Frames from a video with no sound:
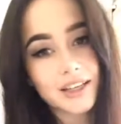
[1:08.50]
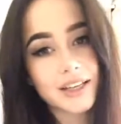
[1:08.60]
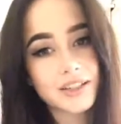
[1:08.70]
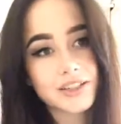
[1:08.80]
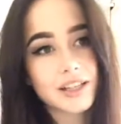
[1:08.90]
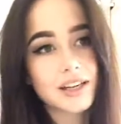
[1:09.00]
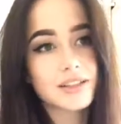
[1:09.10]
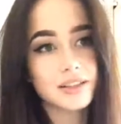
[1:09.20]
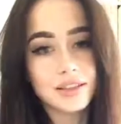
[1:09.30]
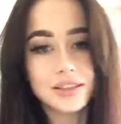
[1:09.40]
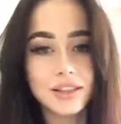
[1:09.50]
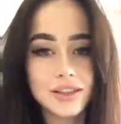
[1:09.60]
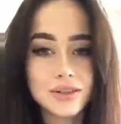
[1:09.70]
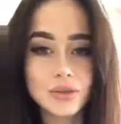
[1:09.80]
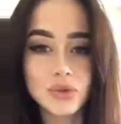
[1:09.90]
Я, конечно, стараюсь не
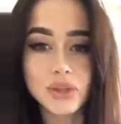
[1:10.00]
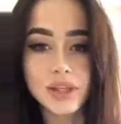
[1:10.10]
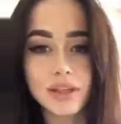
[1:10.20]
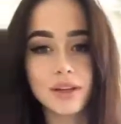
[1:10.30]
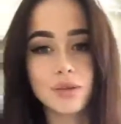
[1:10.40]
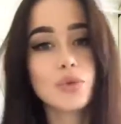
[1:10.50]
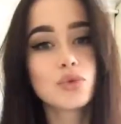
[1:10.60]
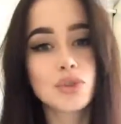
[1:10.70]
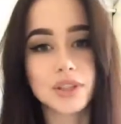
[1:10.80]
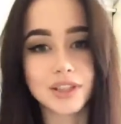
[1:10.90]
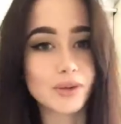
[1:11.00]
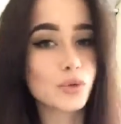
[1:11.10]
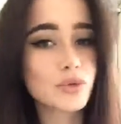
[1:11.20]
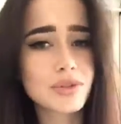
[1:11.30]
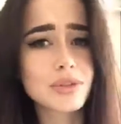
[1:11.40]
делить людей на лучших и
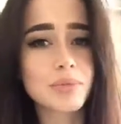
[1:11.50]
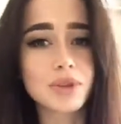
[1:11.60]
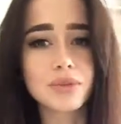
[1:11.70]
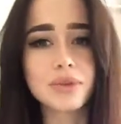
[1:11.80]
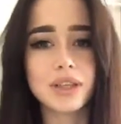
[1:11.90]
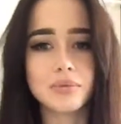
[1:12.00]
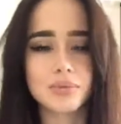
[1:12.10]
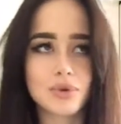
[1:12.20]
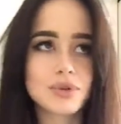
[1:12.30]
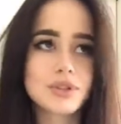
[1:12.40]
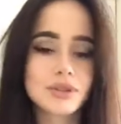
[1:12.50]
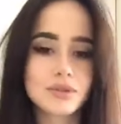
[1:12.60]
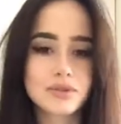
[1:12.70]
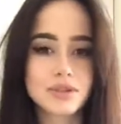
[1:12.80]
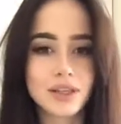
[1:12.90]
худших подруг или просто
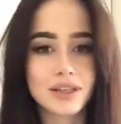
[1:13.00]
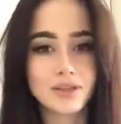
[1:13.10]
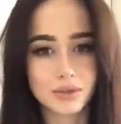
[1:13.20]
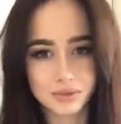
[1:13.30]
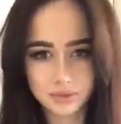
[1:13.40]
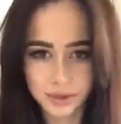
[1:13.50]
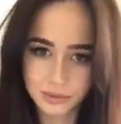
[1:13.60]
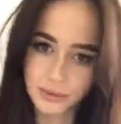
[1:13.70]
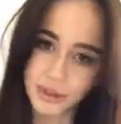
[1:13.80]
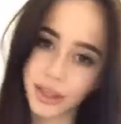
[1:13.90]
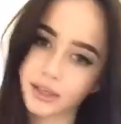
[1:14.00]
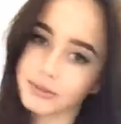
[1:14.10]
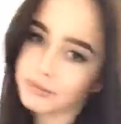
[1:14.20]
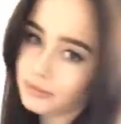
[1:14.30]
друзей, ну, как бы да.